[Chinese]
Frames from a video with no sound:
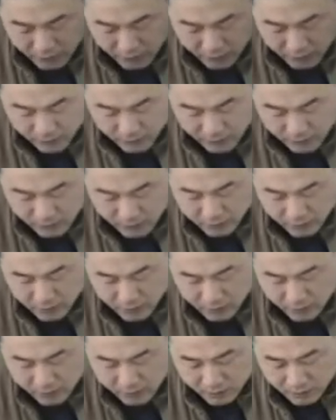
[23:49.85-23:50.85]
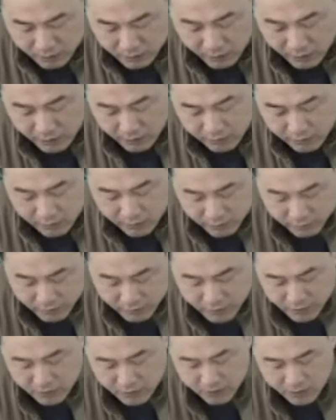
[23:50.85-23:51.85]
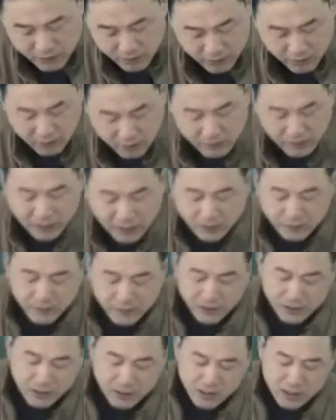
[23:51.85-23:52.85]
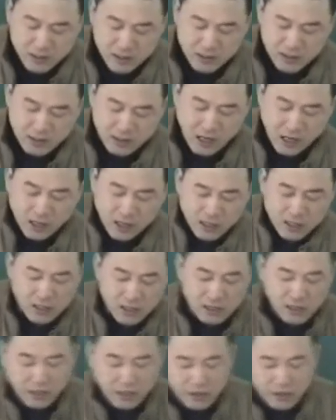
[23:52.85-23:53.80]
哎，他自己原来有个分析，他认为呢是阳热